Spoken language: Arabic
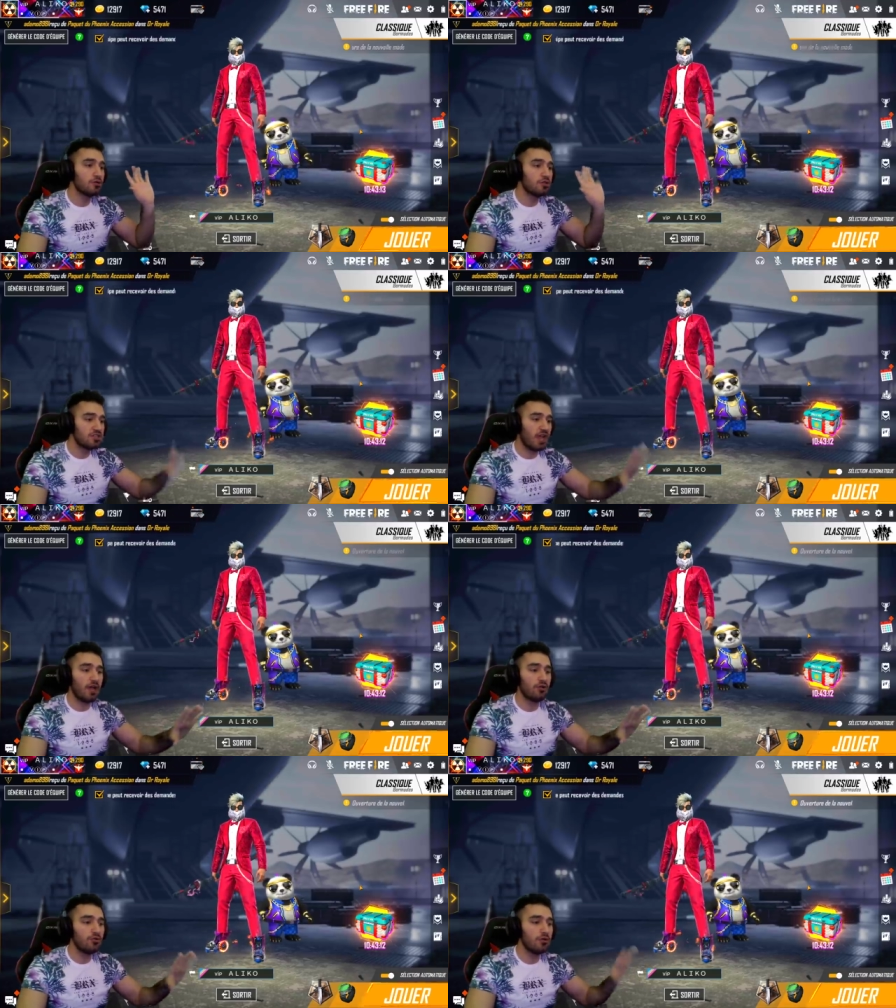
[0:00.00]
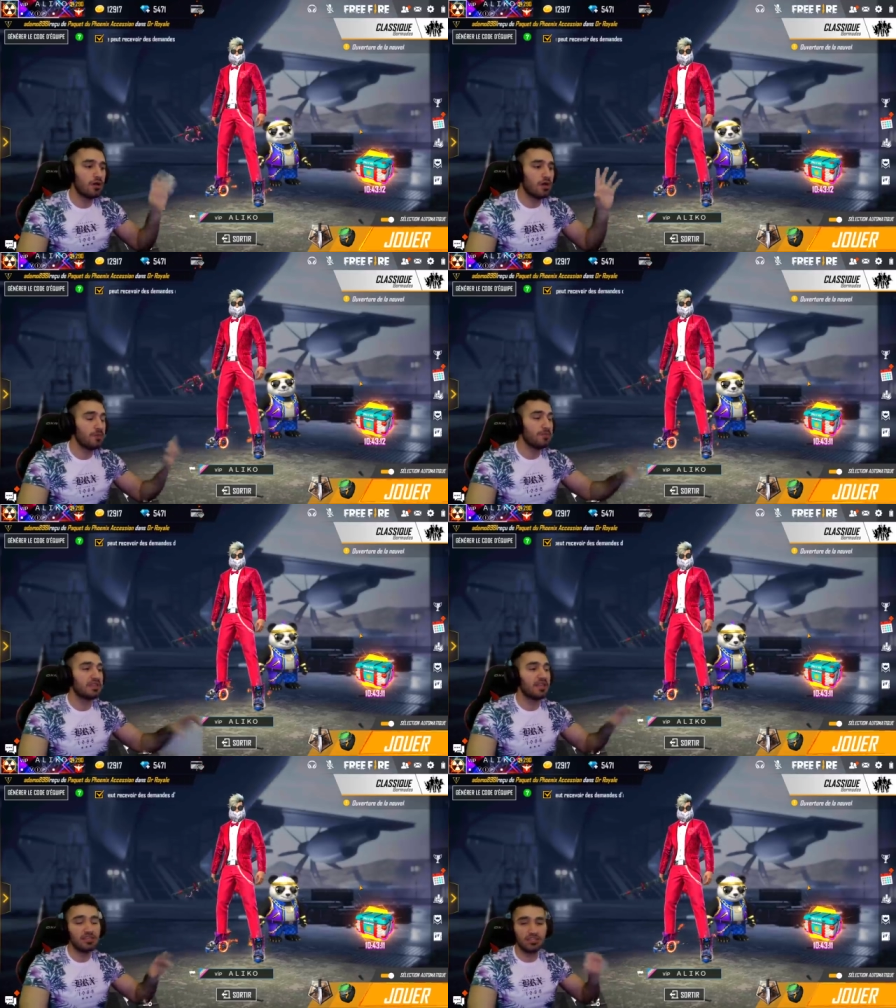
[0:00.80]
تشحنوا
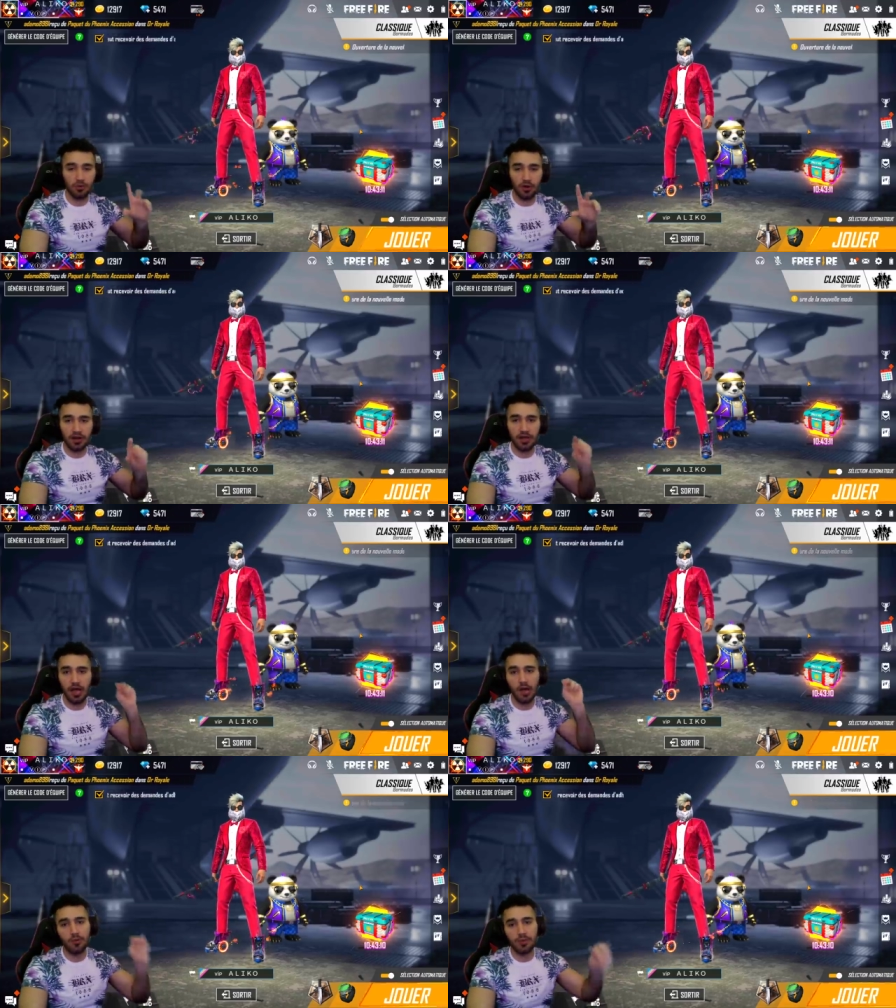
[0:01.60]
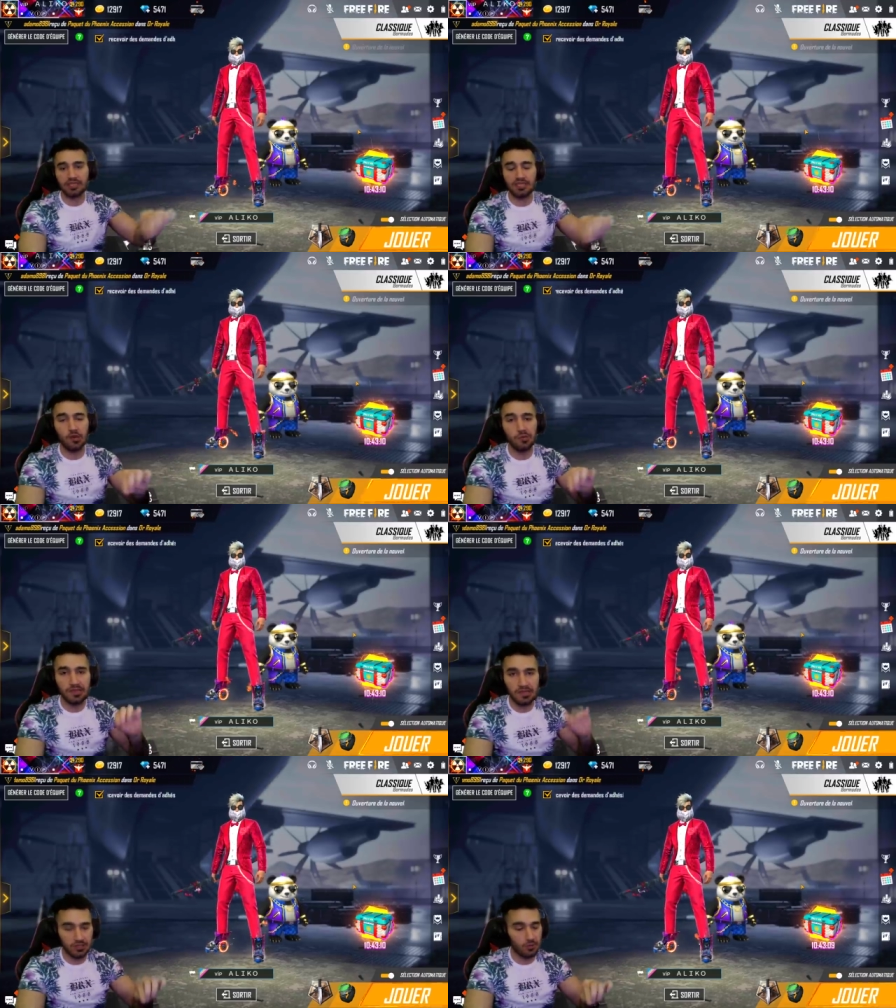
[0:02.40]
200 آه، جوهره اول ما تشحنوا
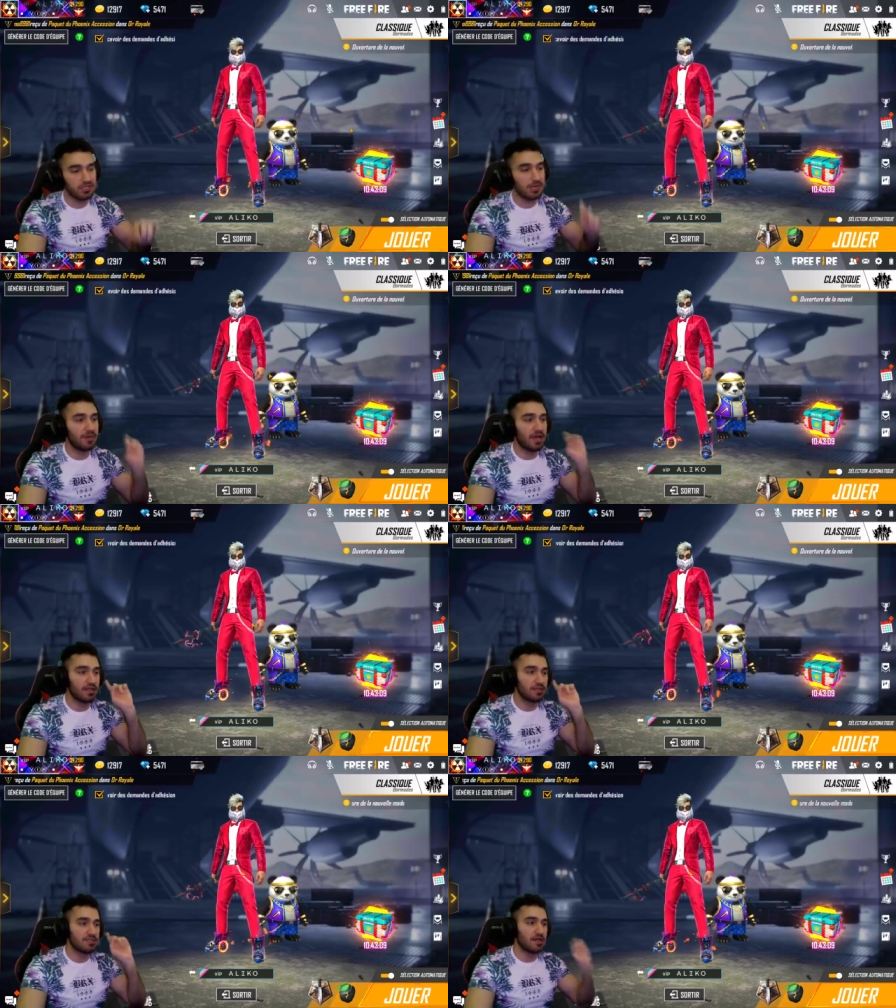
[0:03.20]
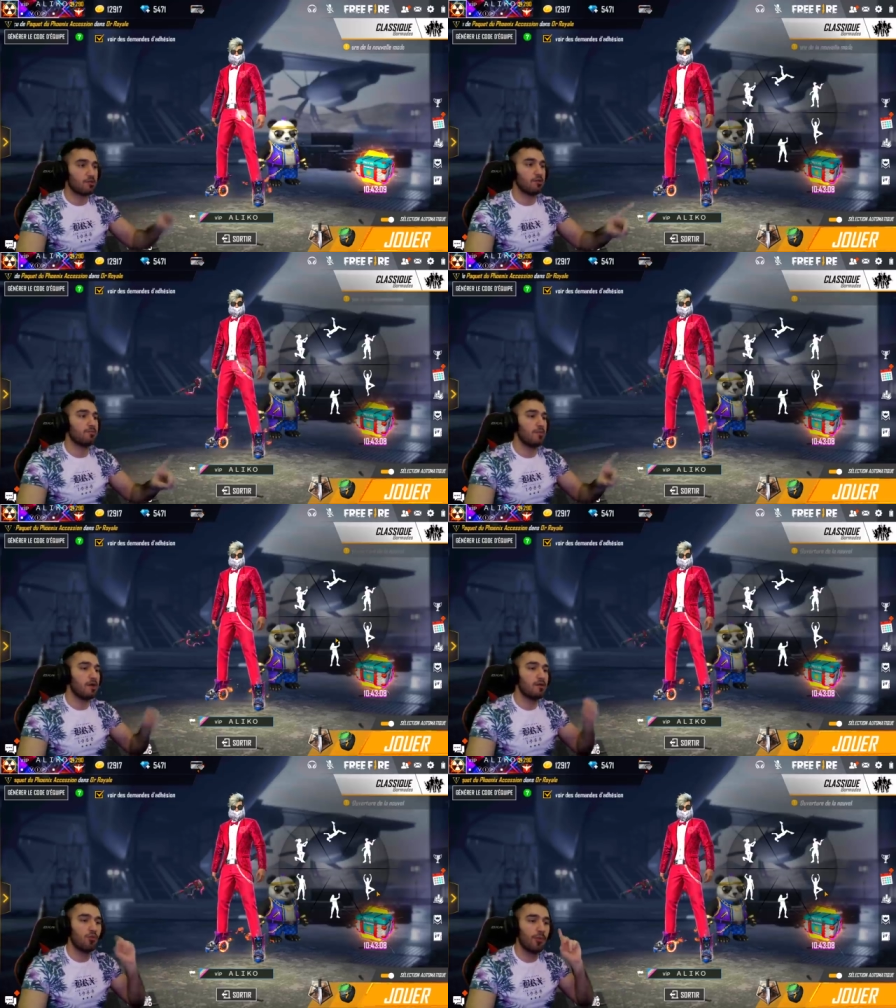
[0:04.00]
200 جوهره شباب راح تصلكم
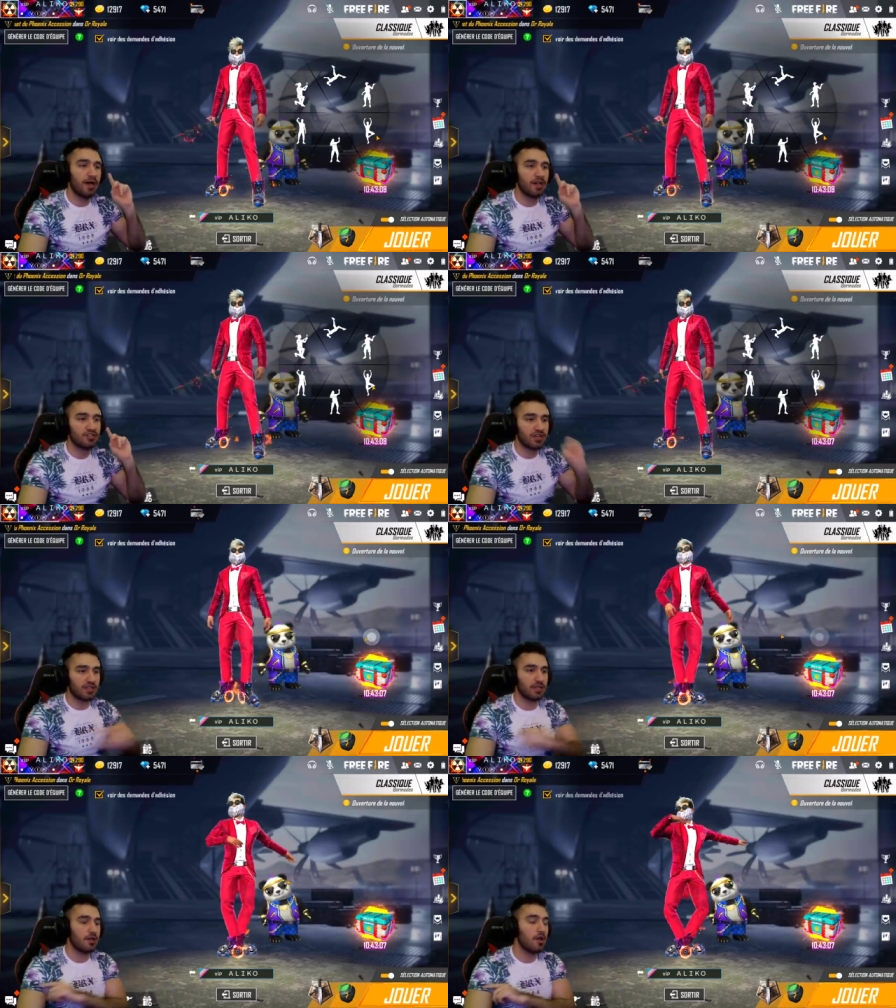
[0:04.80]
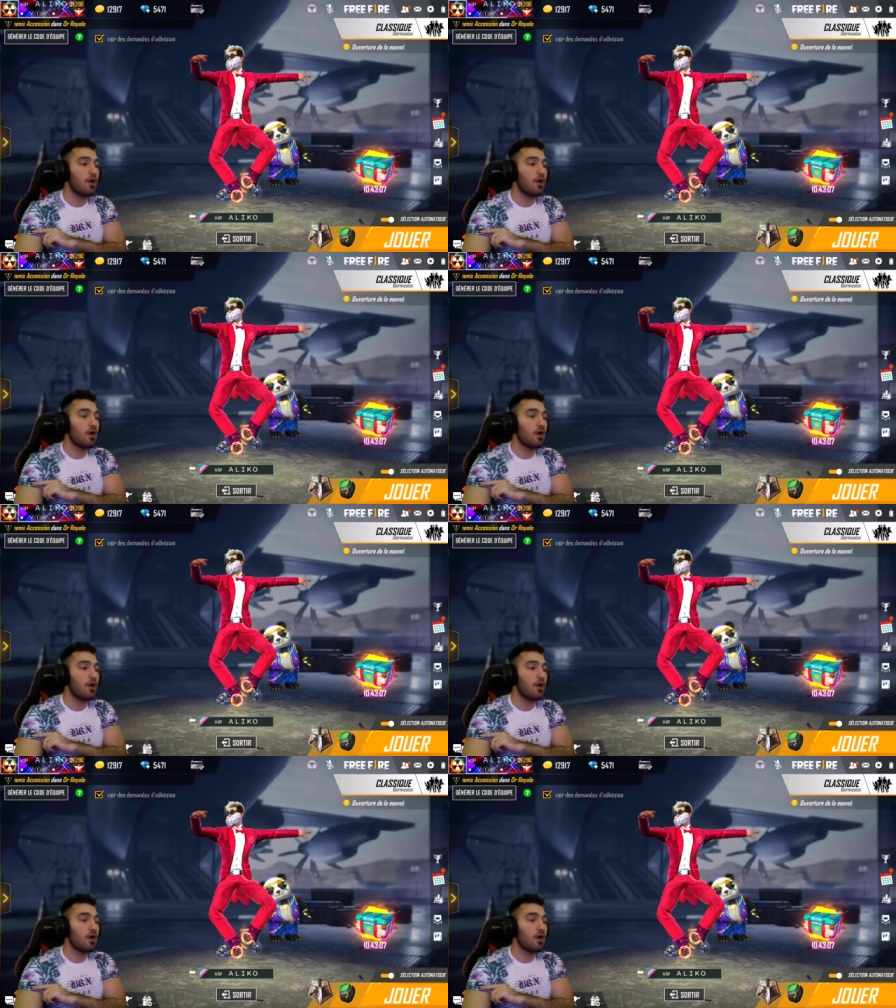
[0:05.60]
مباشره